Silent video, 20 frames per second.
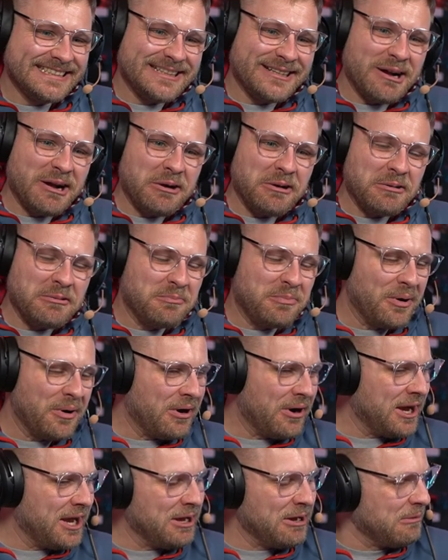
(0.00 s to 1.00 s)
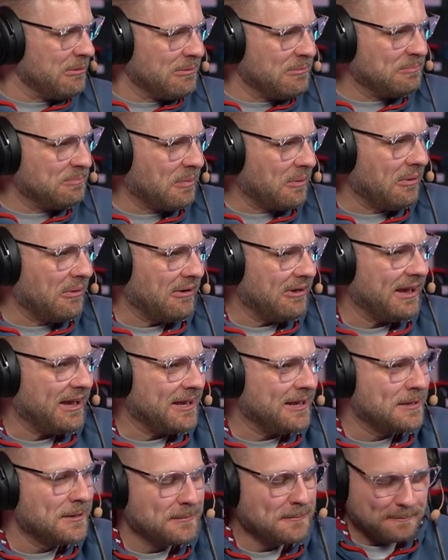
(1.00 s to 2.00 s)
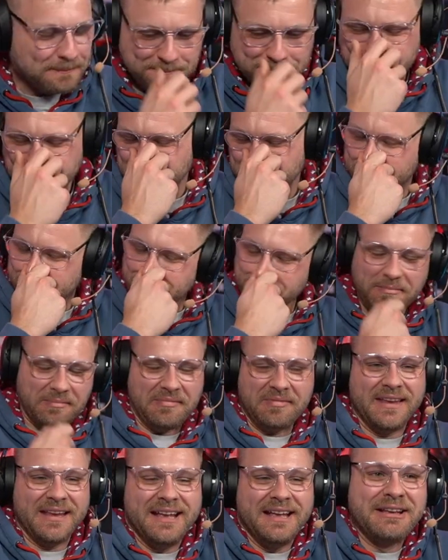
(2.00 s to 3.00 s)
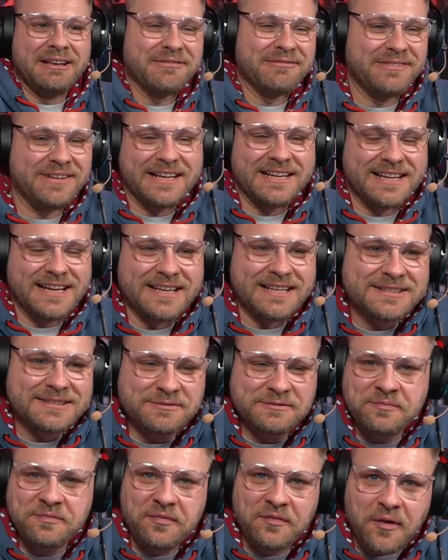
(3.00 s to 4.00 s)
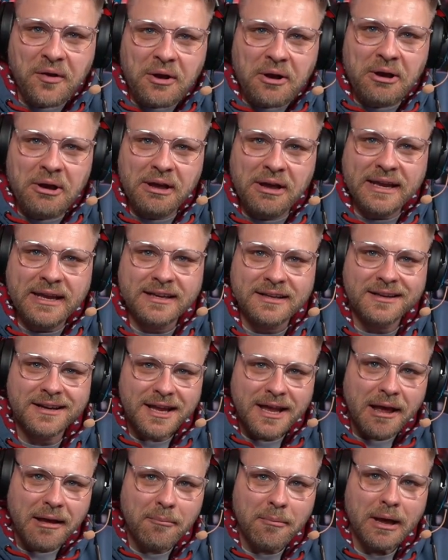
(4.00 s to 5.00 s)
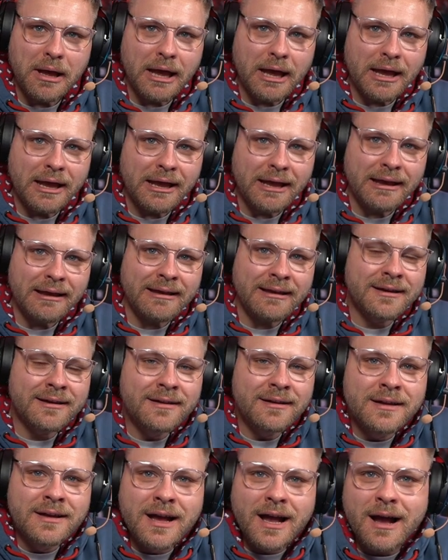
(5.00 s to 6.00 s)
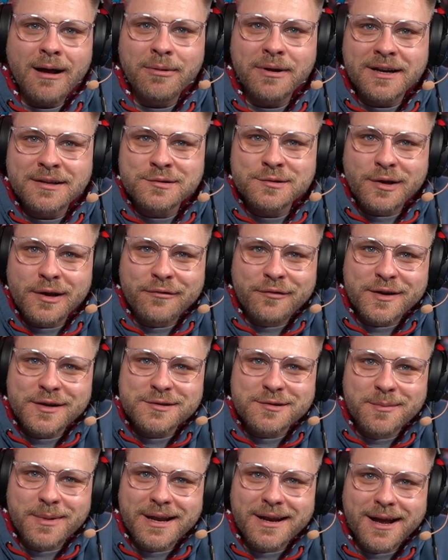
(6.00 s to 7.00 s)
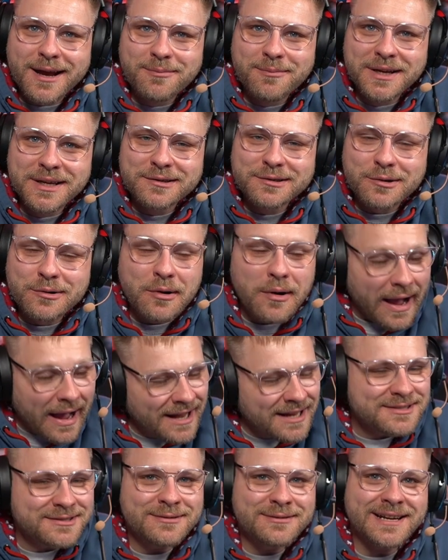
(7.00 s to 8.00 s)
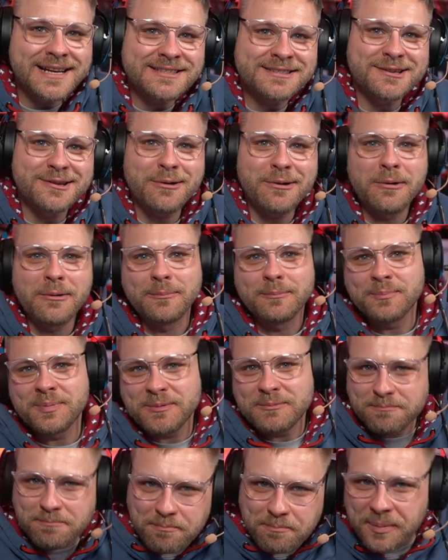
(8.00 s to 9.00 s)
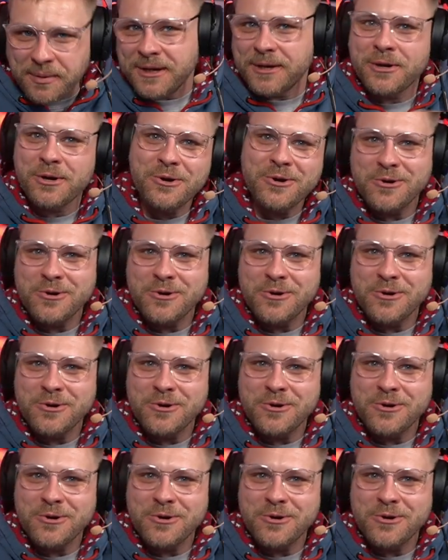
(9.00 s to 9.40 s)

Und boy, oh boy. Ich werde ganz feucht dabei. Aber dazu erfährst du mehr nach dem Intro. Also, let's go. Piu.